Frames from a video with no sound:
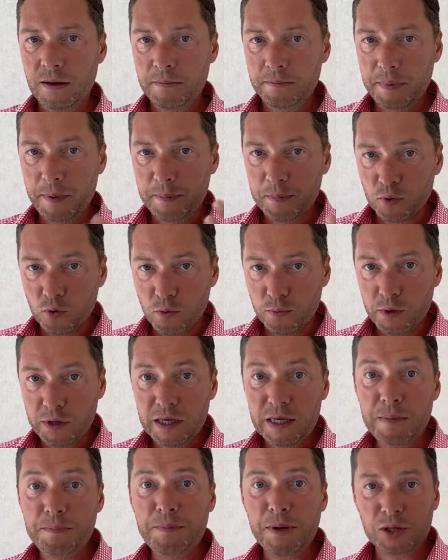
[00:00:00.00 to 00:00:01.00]
Попробуй
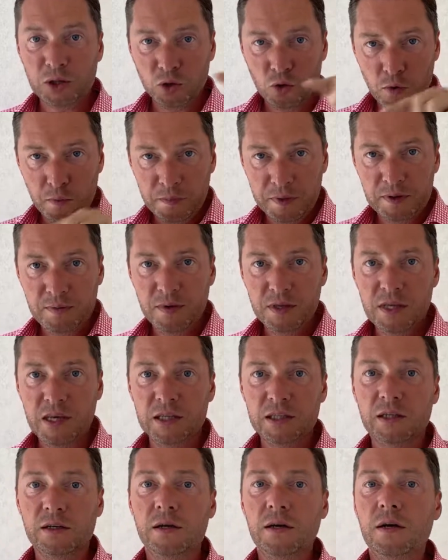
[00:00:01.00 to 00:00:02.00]
и потом примени
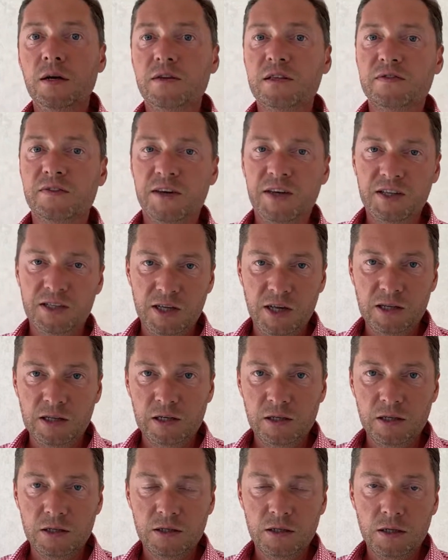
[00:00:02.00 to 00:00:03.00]
это в своей
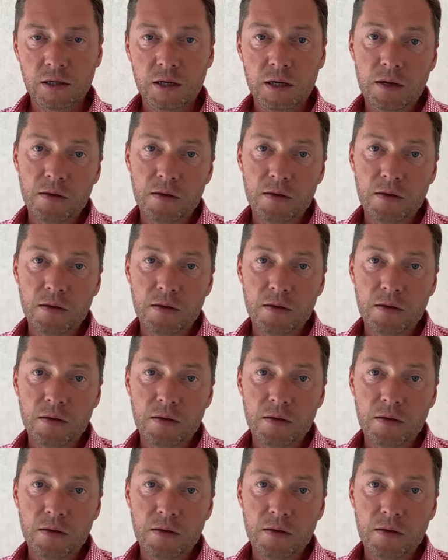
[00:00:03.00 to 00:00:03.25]
деятельности.